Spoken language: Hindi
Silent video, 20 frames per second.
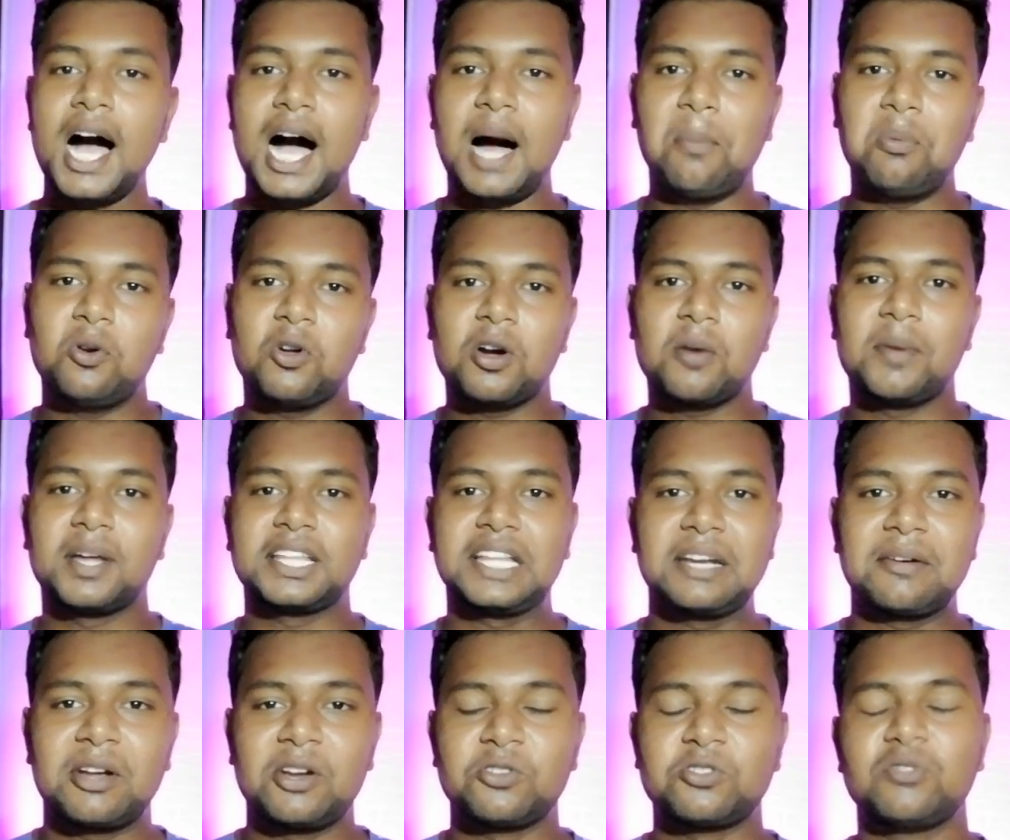आप लोग
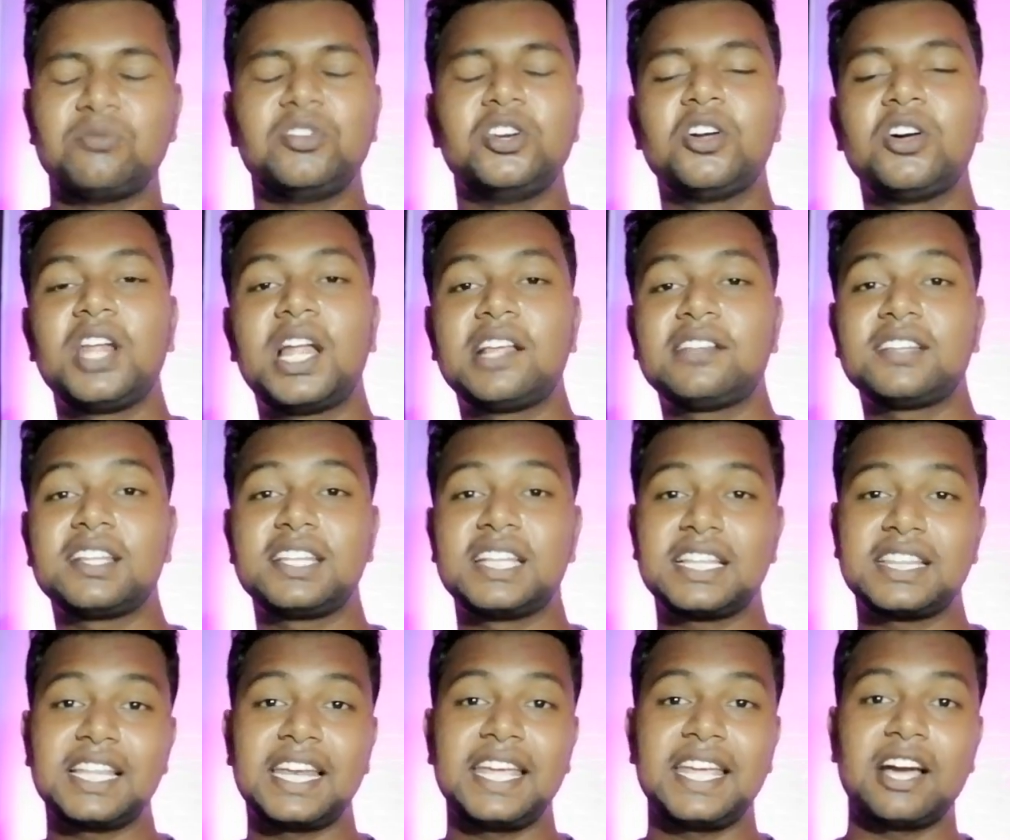बताने वाला हूँ तो वीडियो लास्ट तक
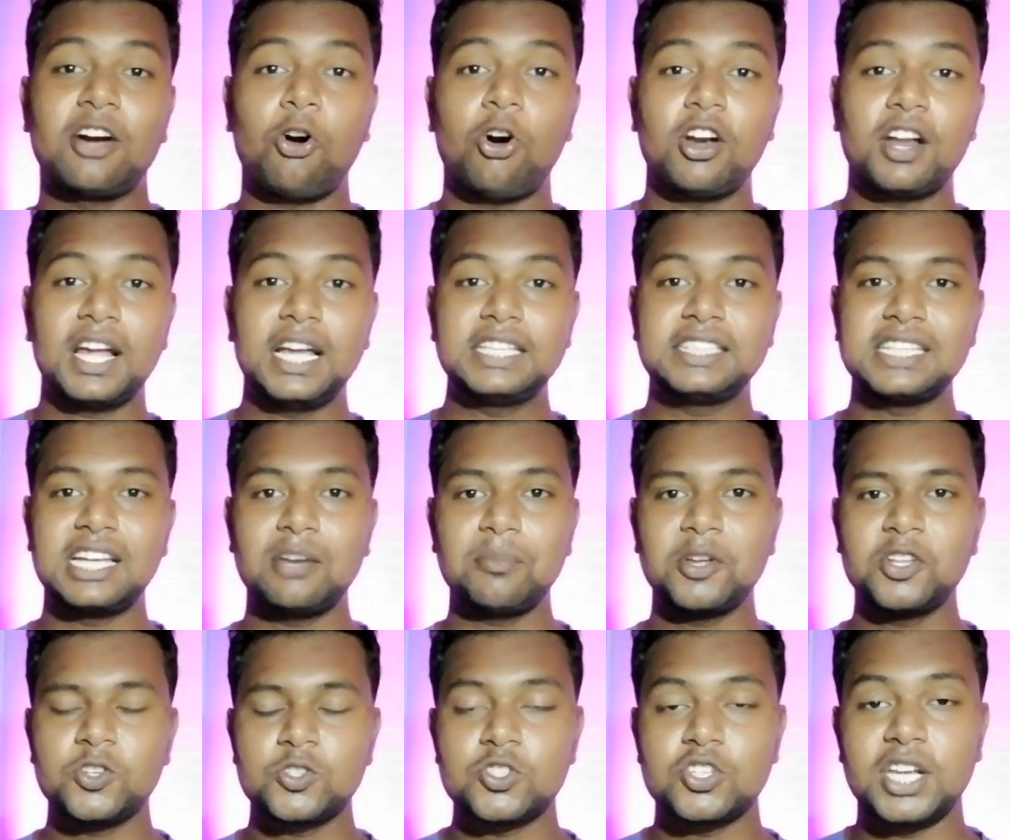देखते रहिएगा और गाइज चैनल
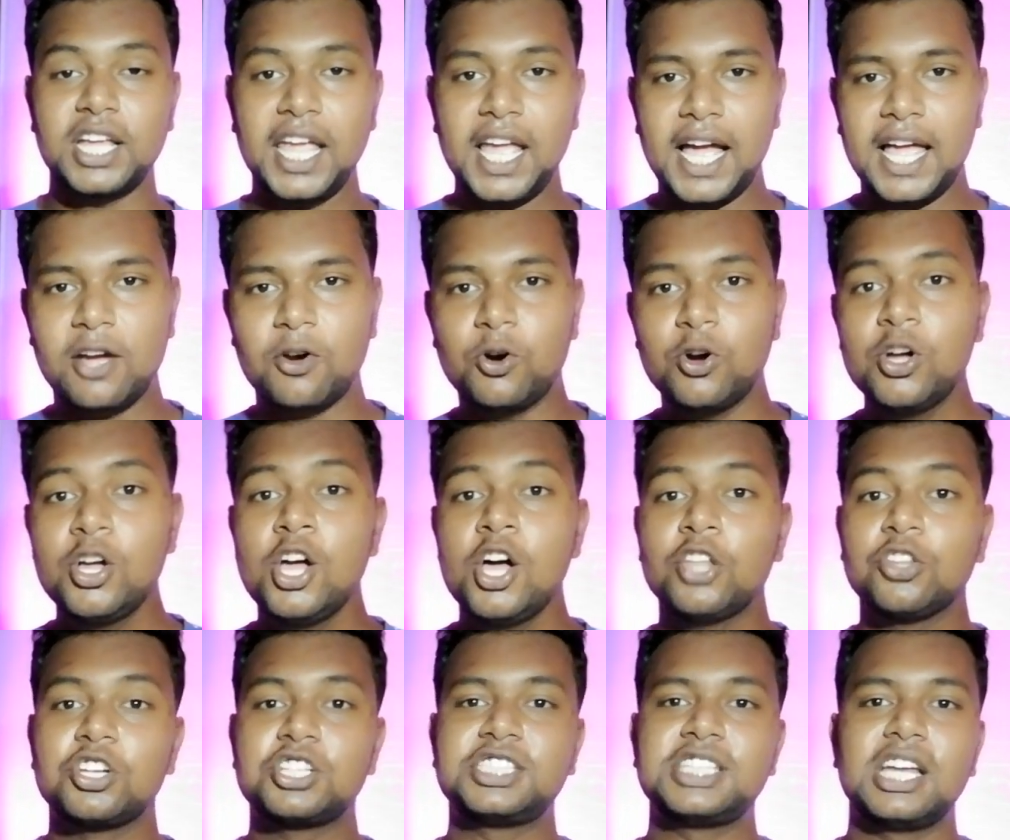पर जो जो नए आए हो
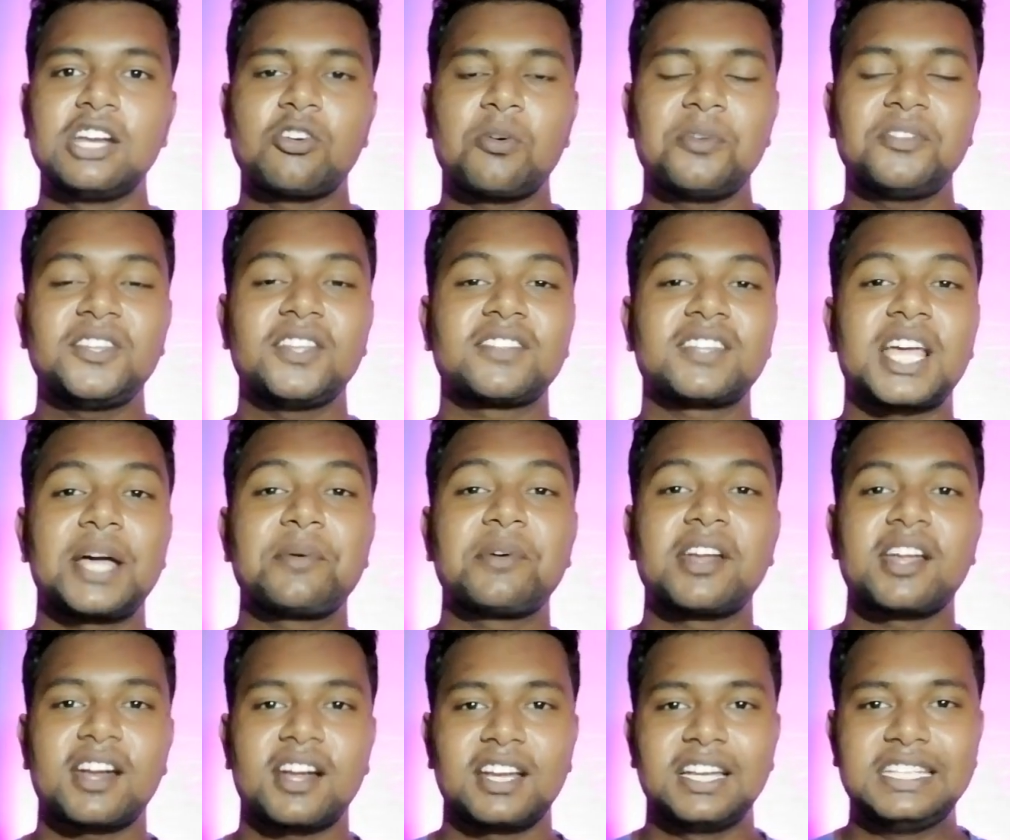तो चैनल को सब्सक्राइब
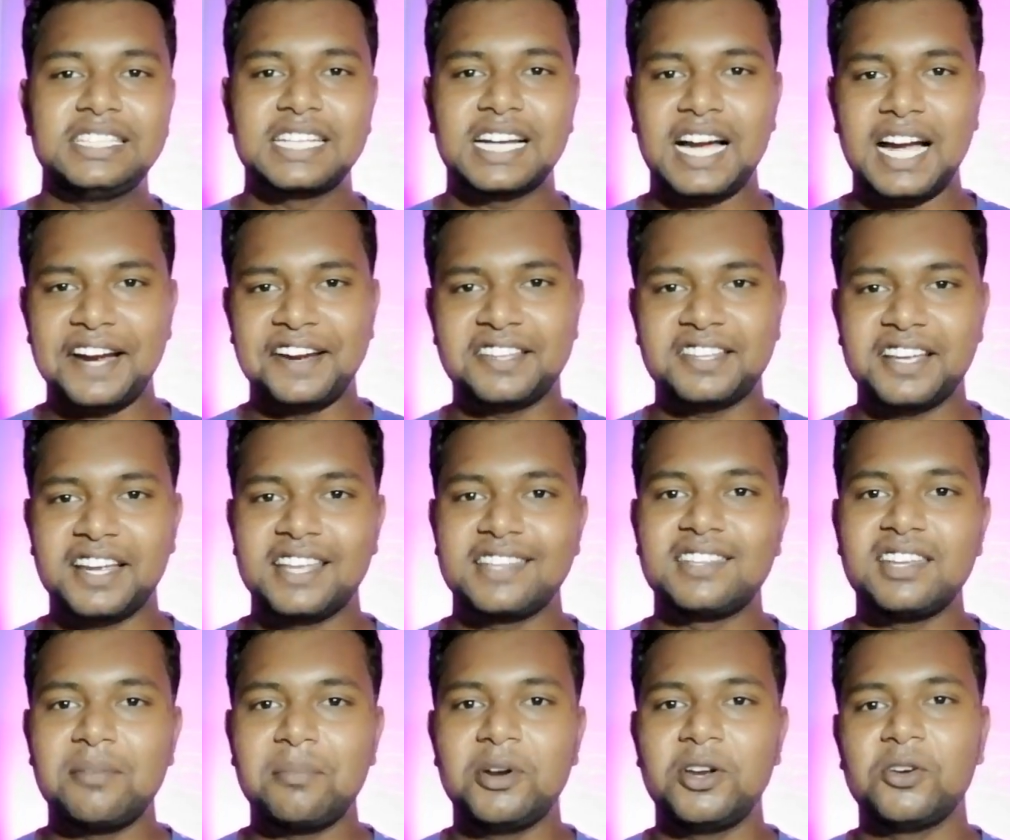करके रख लीजिएगा आगे तक
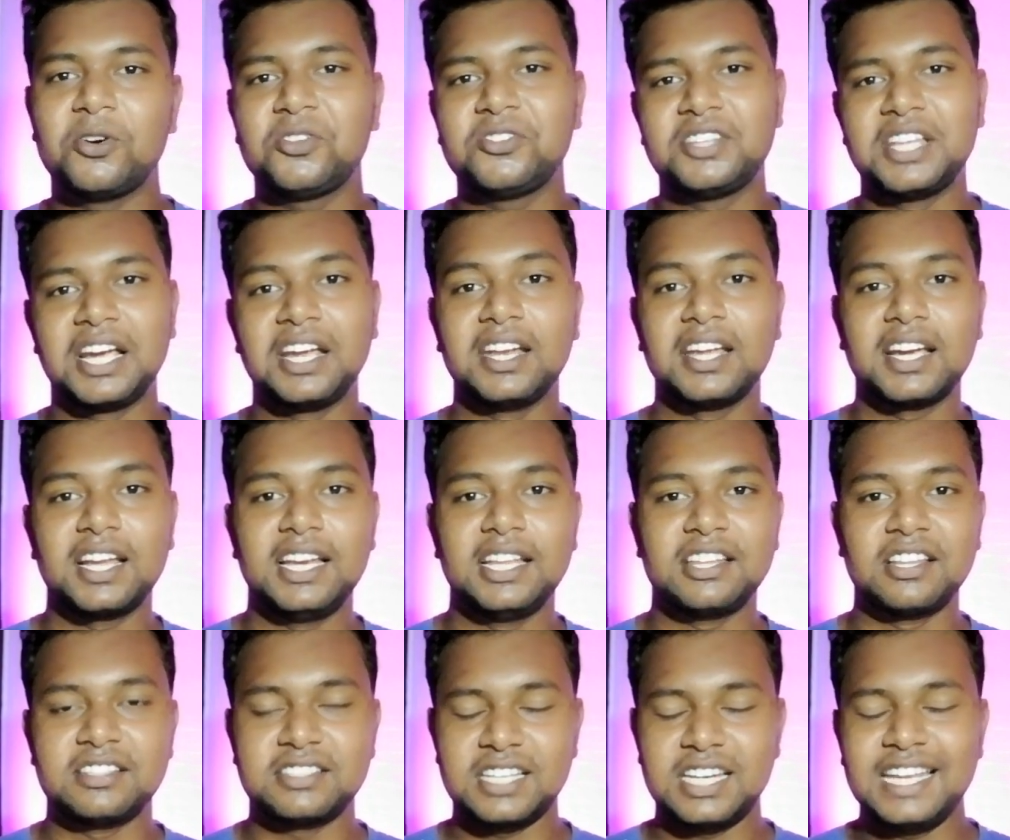ऐसी वीडियोस देखने के लिए
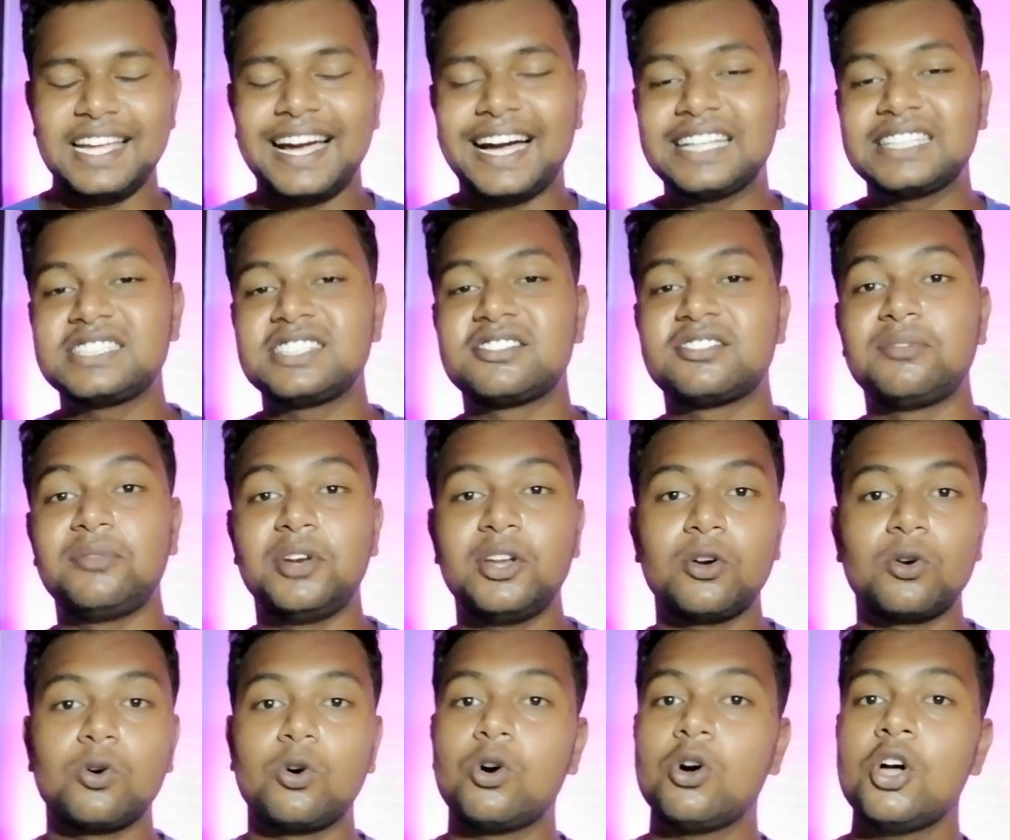तो चलिए आज इस
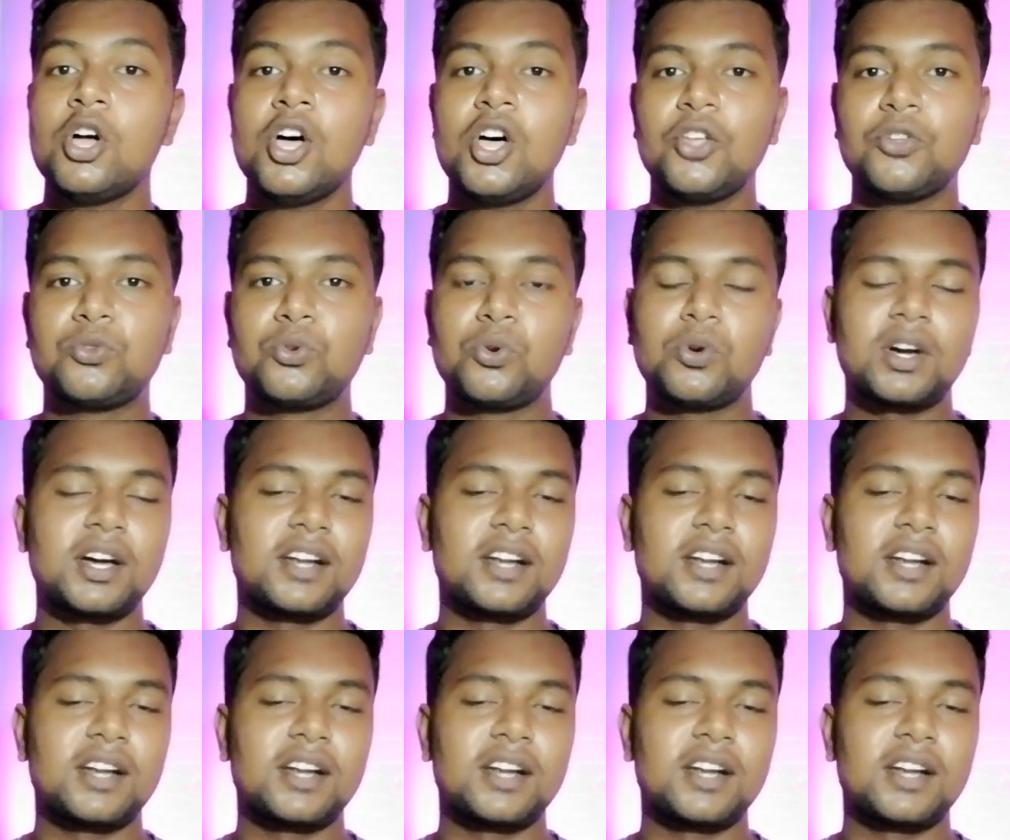वीडियो को शुरू